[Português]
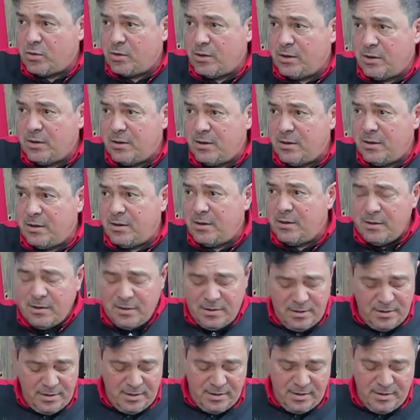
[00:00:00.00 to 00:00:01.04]
de, de,
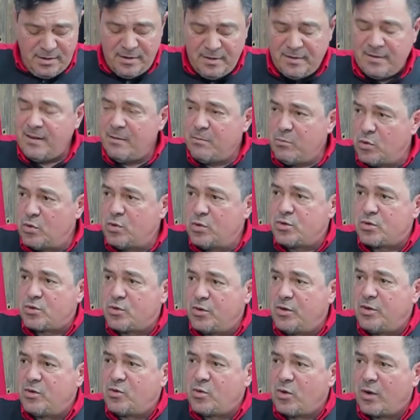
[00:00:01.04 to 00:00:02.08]
de, ser músico,
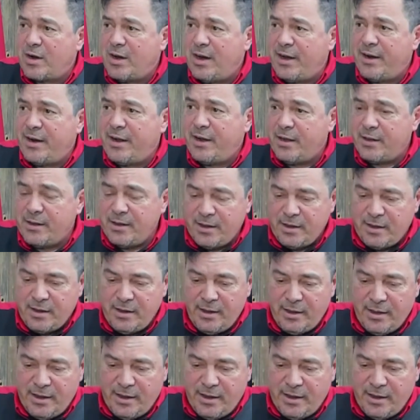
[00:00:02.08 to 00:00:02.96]
de tocar, né? Uhum.